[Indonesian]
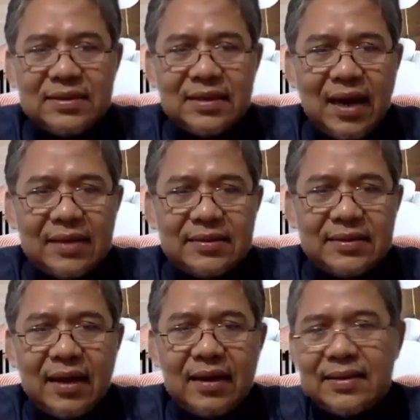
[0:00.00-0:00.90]

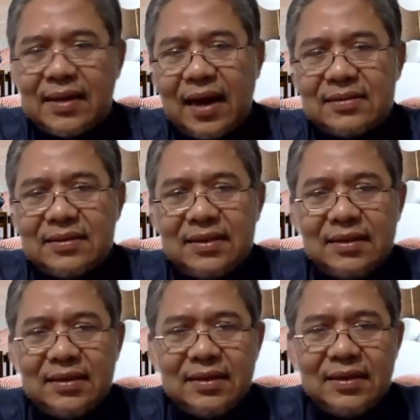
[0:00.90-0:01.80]
jelajah
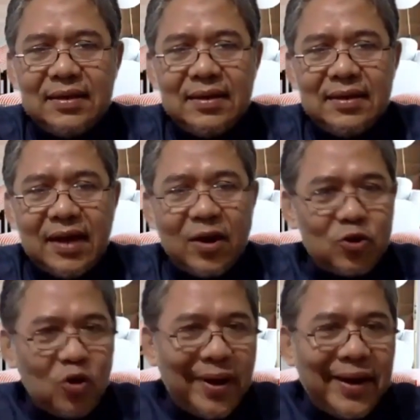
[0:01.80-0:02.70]
literasi Danau
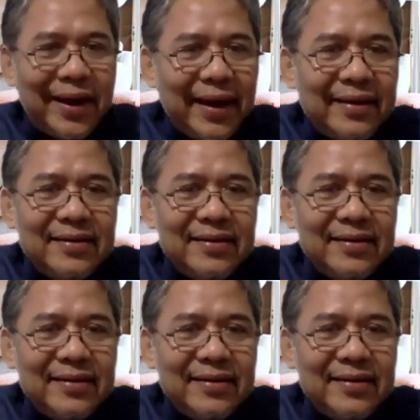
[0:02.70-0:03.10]
Toba ya.